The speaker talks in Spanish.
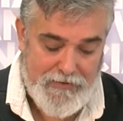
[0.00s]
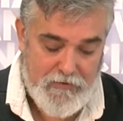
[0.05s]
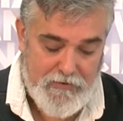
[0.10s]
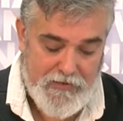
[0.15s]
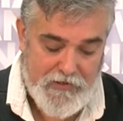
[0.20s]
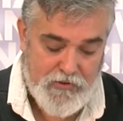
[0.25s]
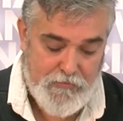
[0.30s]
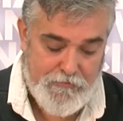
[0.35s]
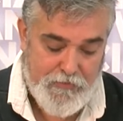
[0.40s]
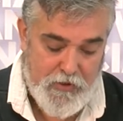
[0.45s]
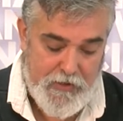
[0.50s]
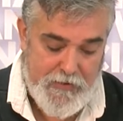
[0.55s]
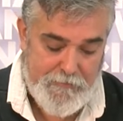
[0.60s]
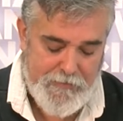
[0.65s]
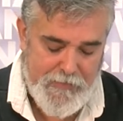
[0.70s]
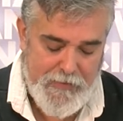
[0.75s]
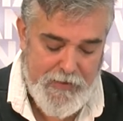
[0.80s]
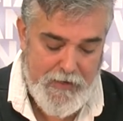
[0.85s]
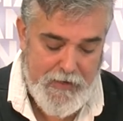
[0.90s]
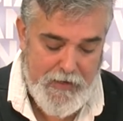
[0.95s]
lo que supone
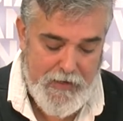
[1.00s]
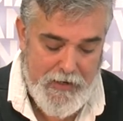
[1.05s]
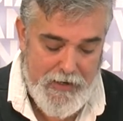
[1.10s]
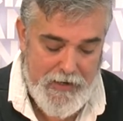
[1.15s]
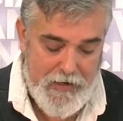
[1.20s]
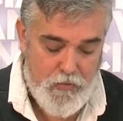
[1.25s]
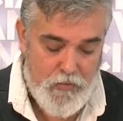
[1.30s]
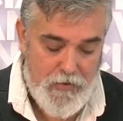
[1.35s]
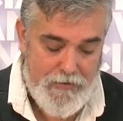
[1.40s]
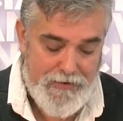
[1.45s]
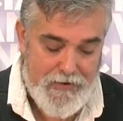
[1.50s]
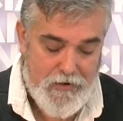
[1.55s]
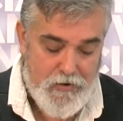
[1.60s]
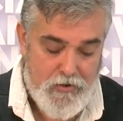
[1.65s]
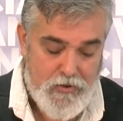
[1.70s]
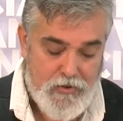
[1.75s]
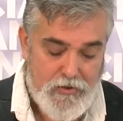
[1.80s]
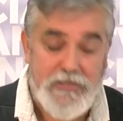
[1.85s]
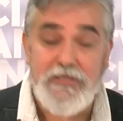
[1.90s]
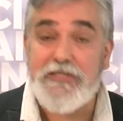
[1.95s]
el
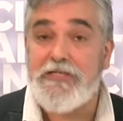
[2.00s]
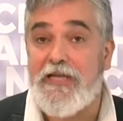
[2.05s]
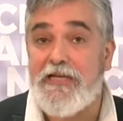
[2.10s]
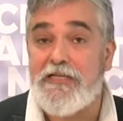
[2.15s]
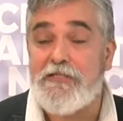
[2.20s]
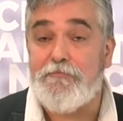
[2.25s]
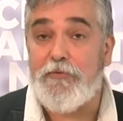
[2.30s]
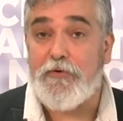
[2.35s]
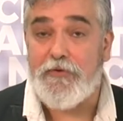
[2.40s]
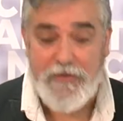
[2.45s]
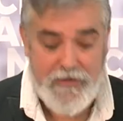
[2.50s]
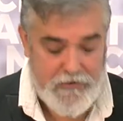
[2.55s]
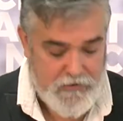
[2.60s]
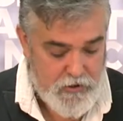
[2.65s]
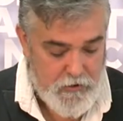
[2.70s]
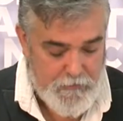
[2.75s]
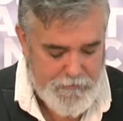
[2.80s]
9,6%.